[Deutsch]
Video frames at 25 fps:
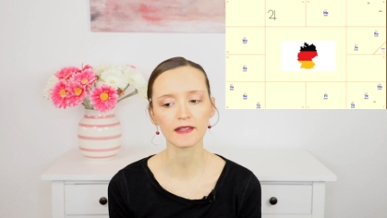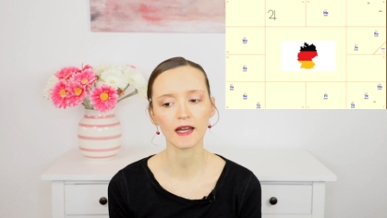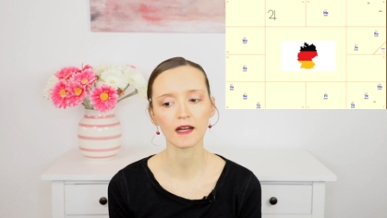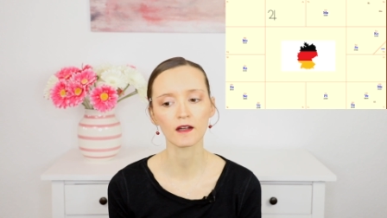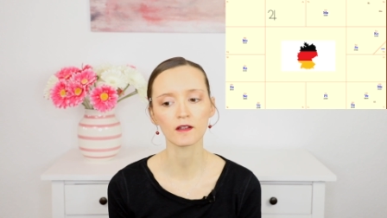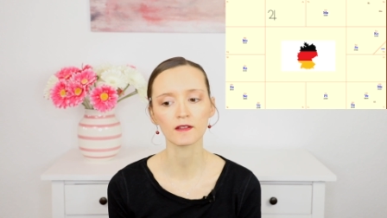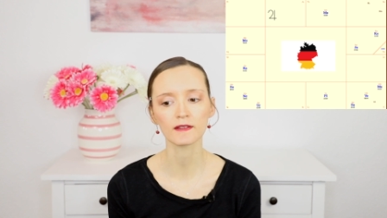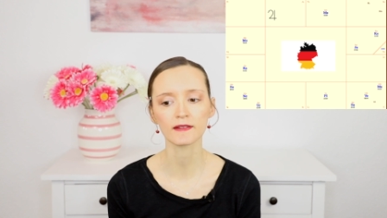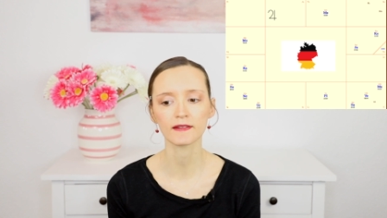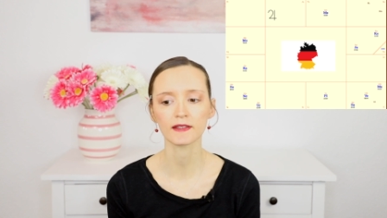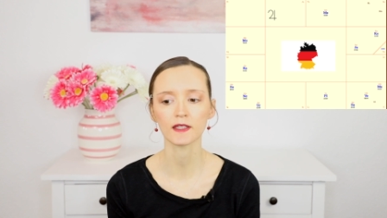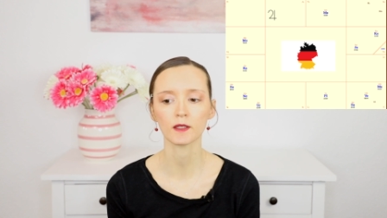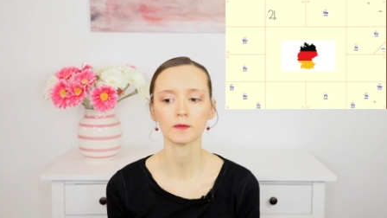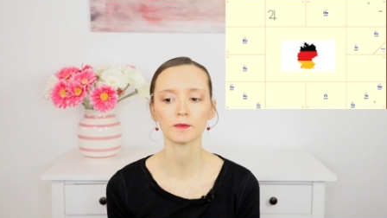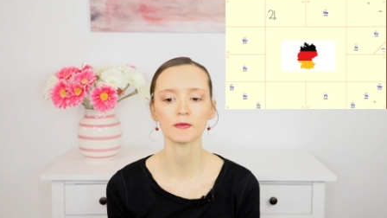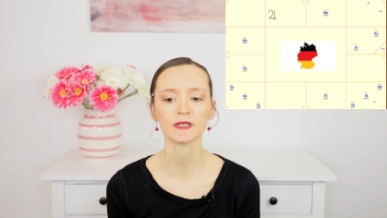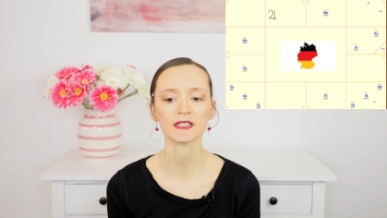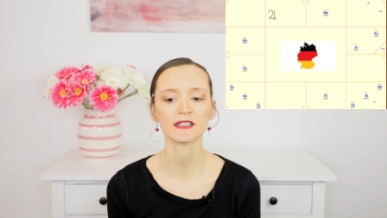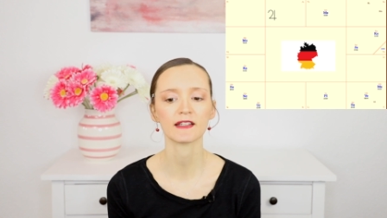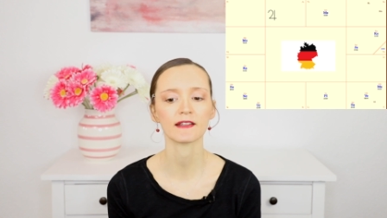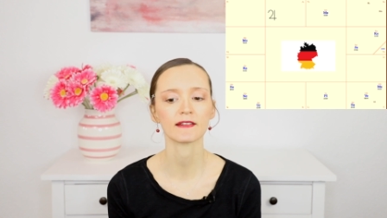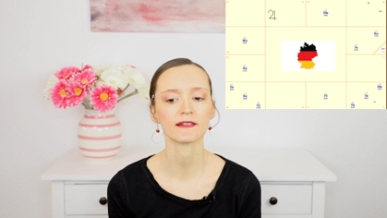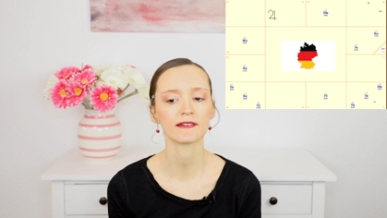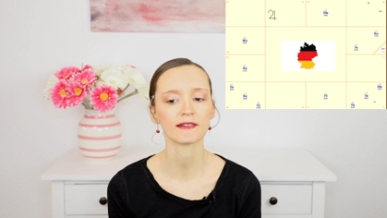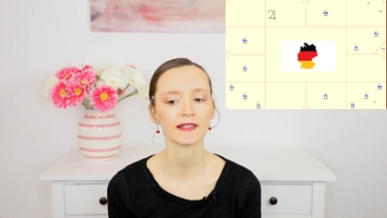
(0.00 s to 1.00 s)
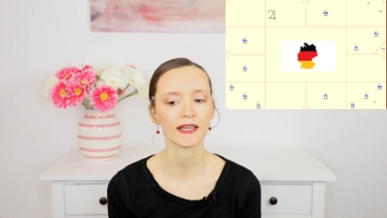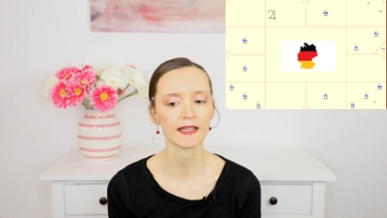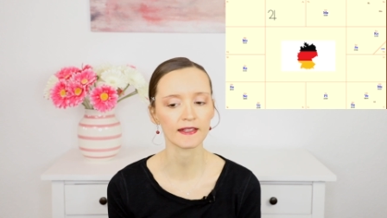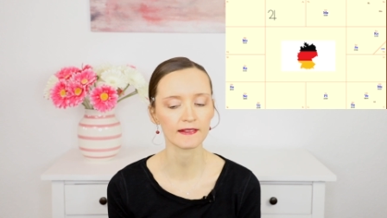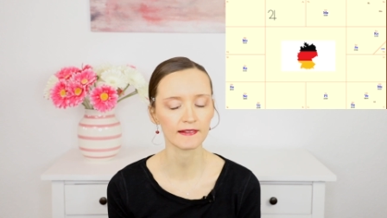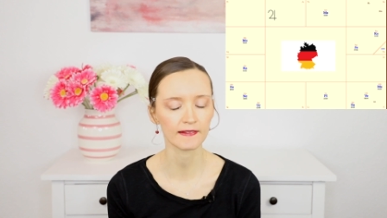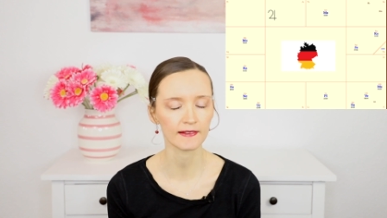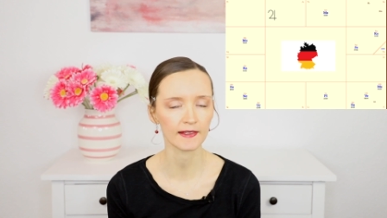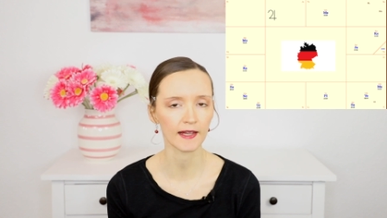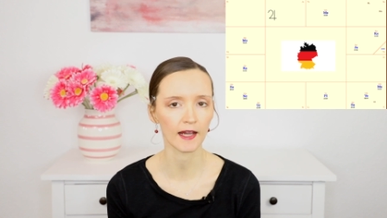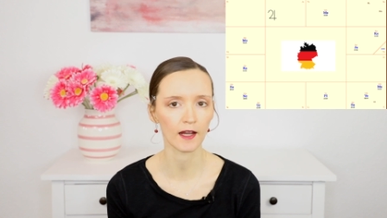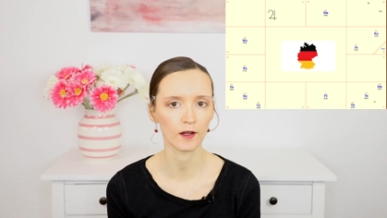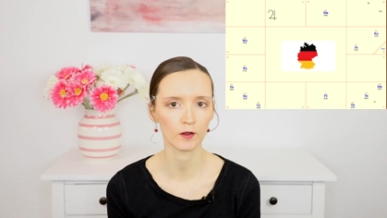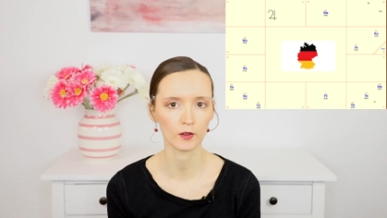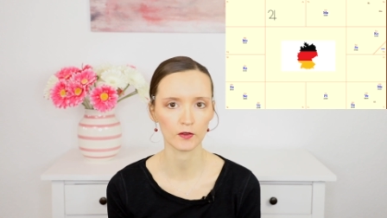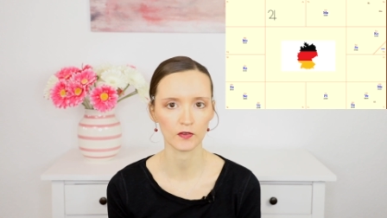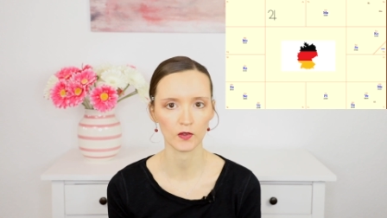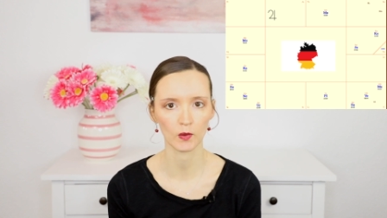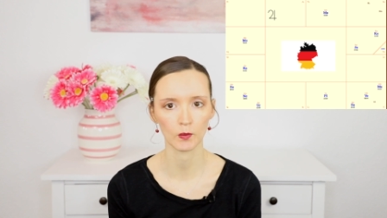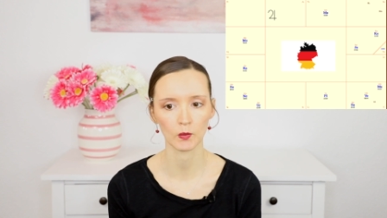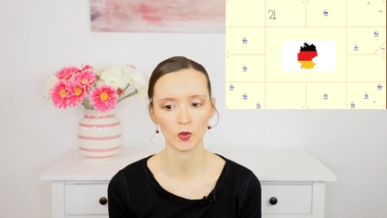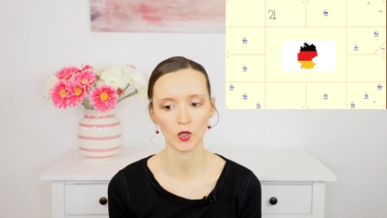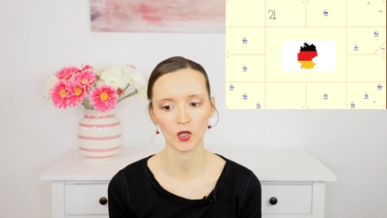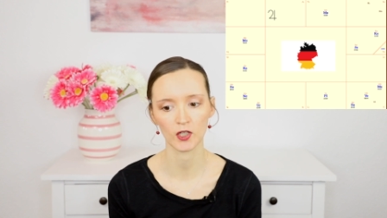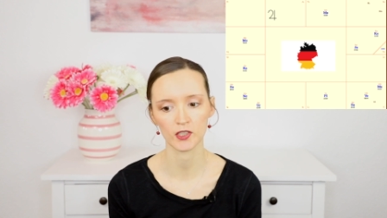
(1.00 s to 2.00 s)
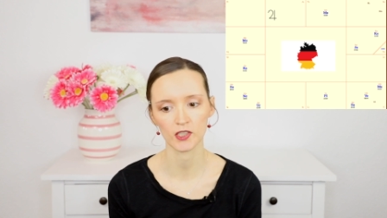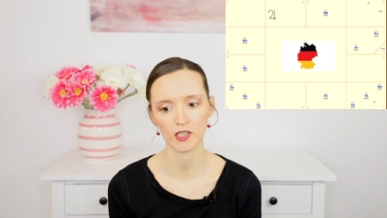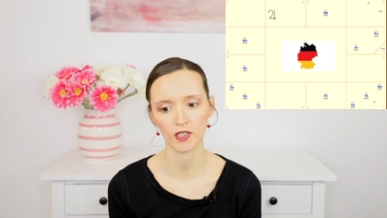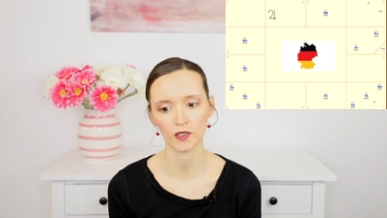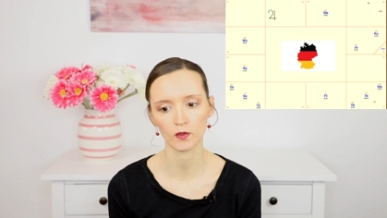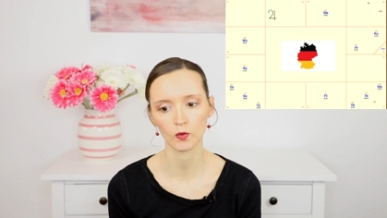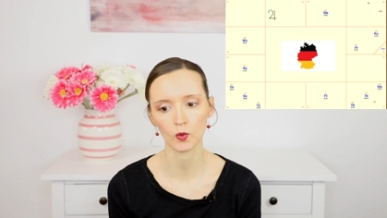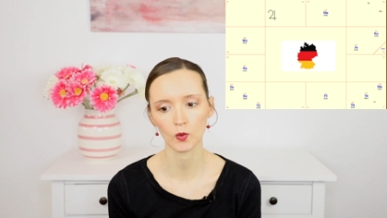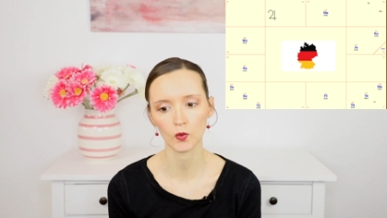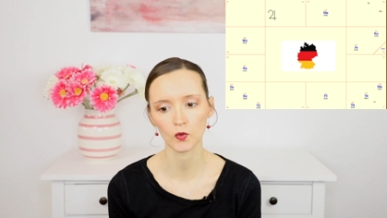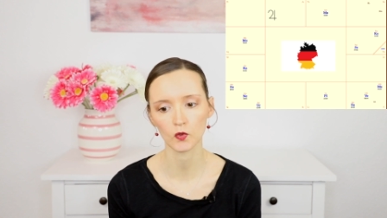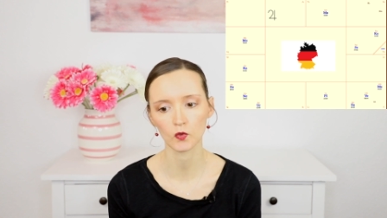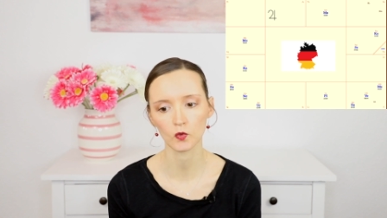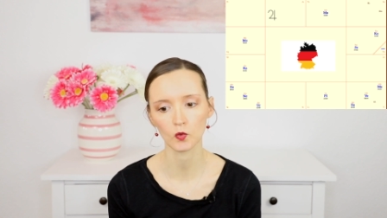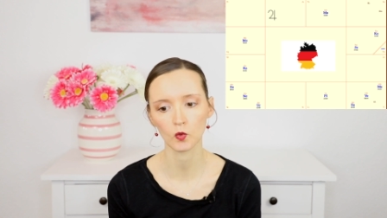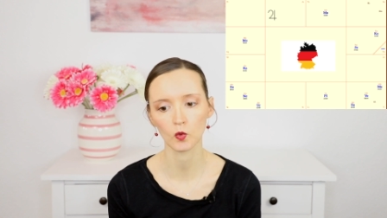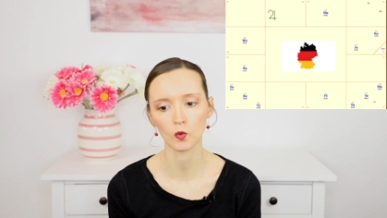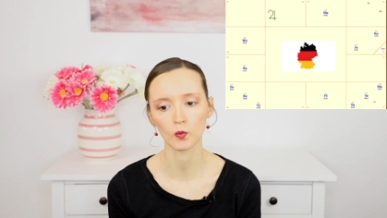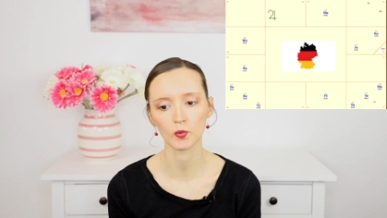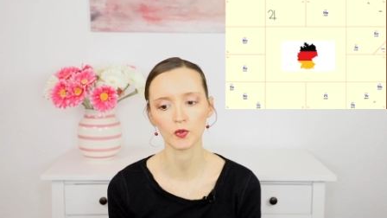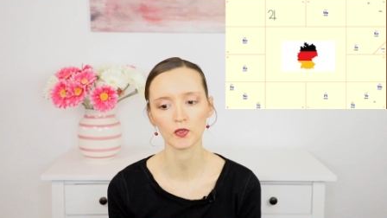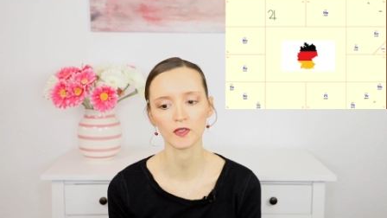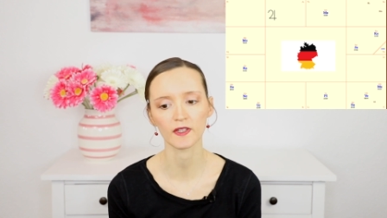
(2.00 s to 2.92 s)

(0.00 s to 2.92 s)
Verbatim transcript: aus nämlich das sechste Haus im Deutschlandhoroskop.